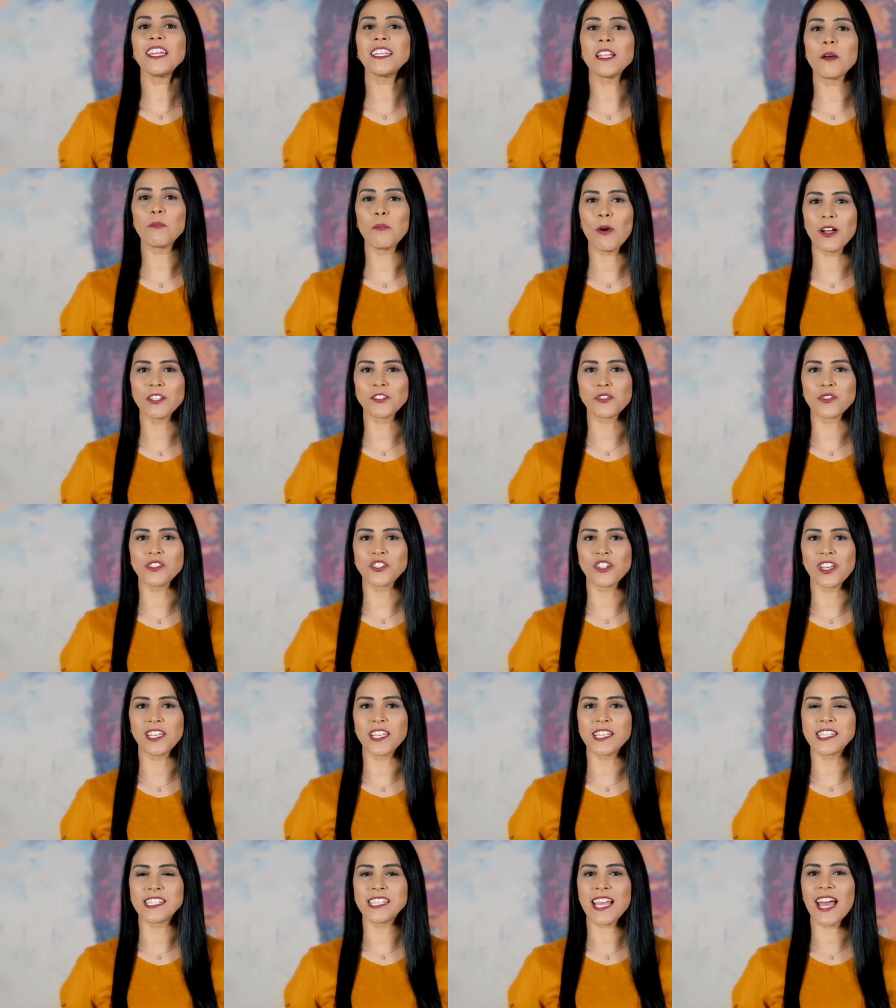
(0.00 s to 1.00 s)
ainda pode
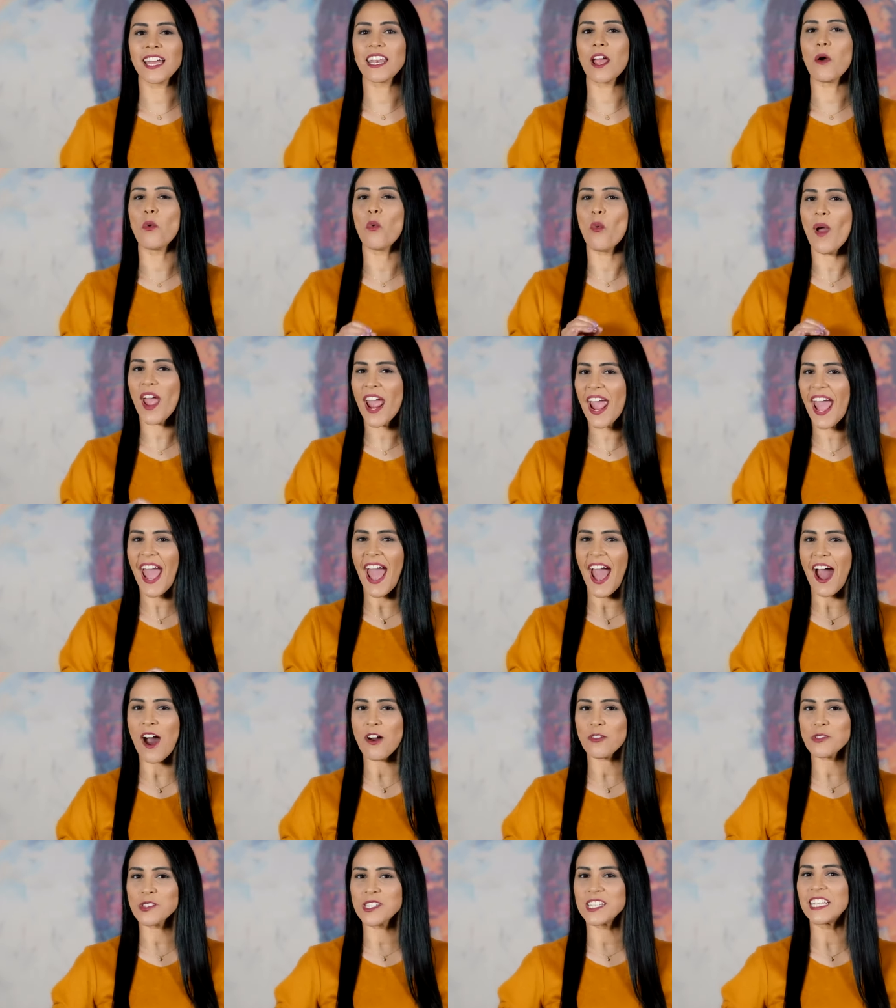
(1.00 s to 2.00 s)
utilizar a
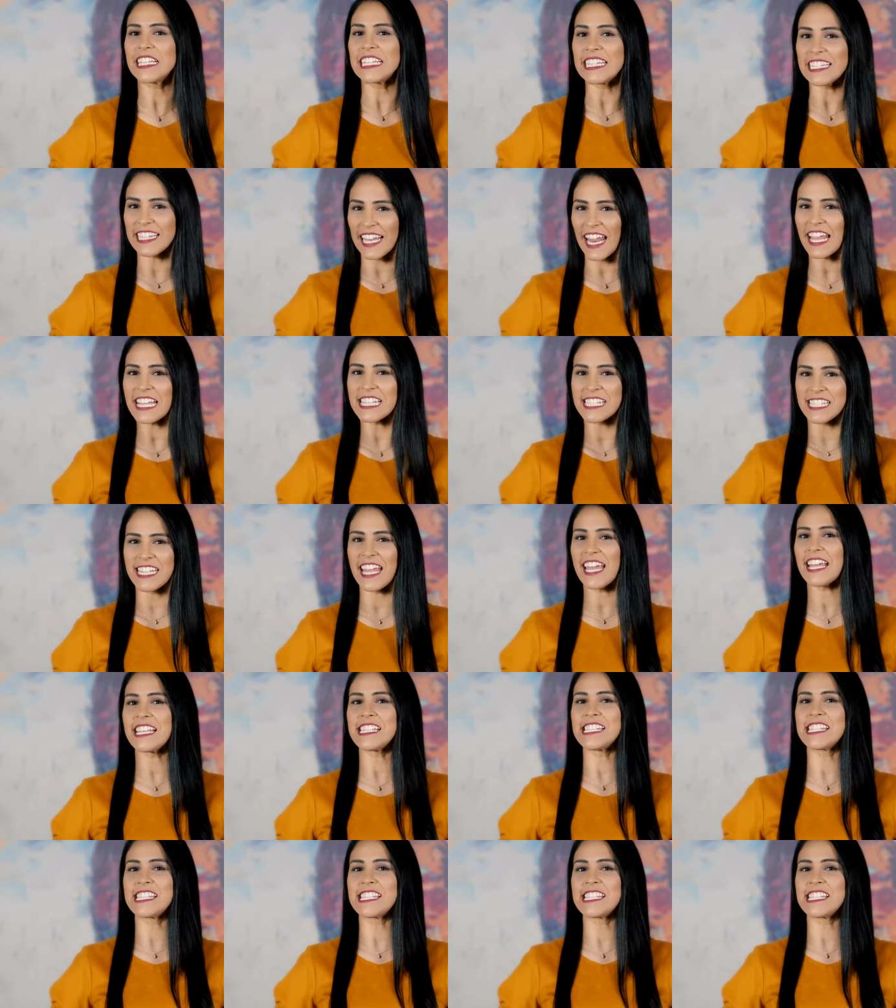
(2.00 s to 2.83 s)
Warehouse 3D